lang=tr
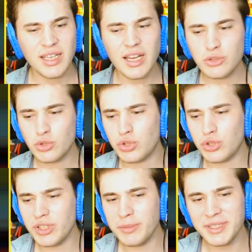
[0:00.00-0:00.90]
Ya
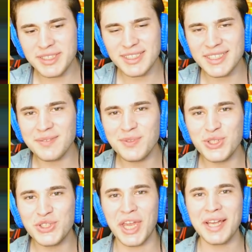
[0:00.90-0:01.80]
tüküreyim izleyeceğim
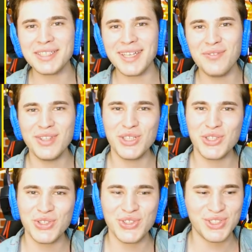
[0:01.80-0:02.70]
video çekeceğim video
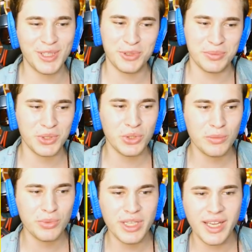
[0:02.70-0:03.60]
tüküreceğim şimdi
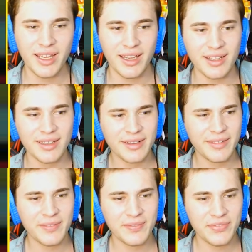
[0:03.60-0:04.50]
oğlum bu ne?
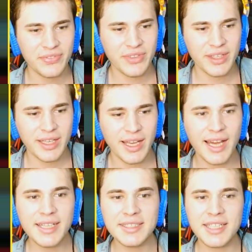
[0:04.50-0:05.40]

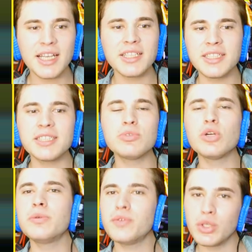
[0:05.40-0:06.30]
Her neyse arkadaşlar şimdi
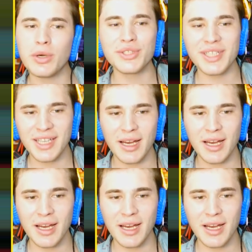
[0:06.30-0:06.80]
öbür videomuza